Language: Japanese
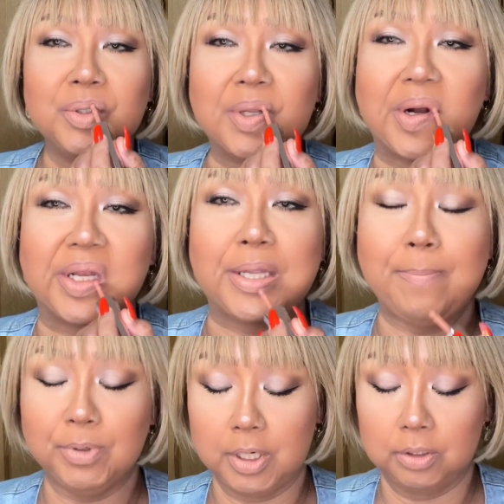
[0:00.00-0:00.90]
なんか
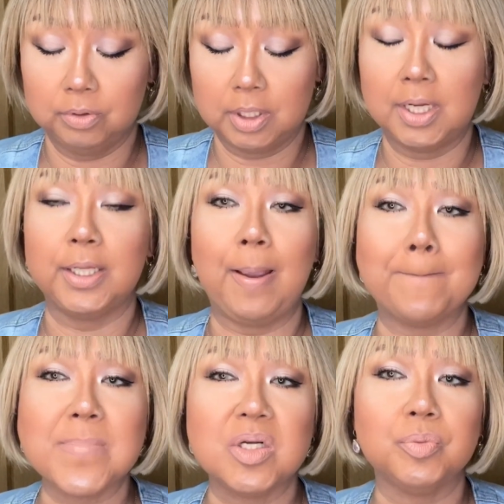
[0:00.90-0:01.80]
全部には乗らないで、
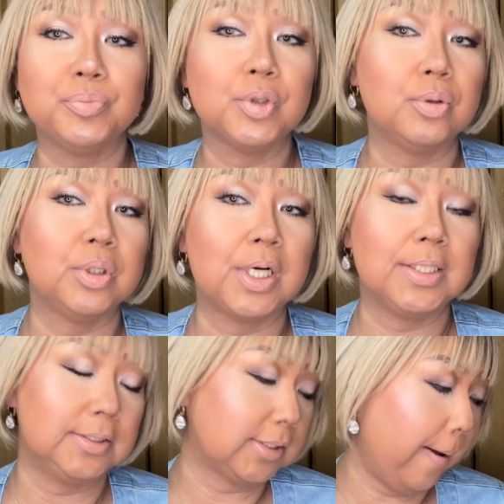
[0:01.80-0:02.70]
こんな
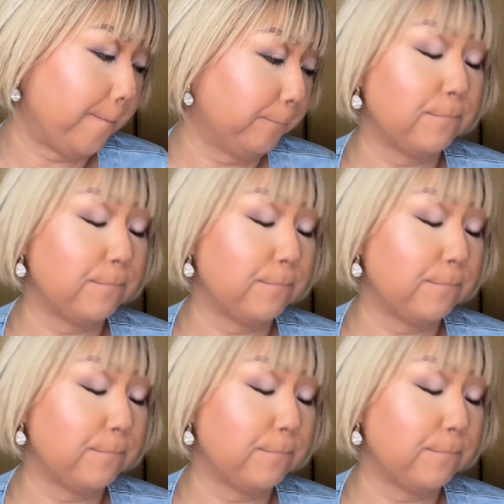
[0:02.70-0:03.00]
感じで。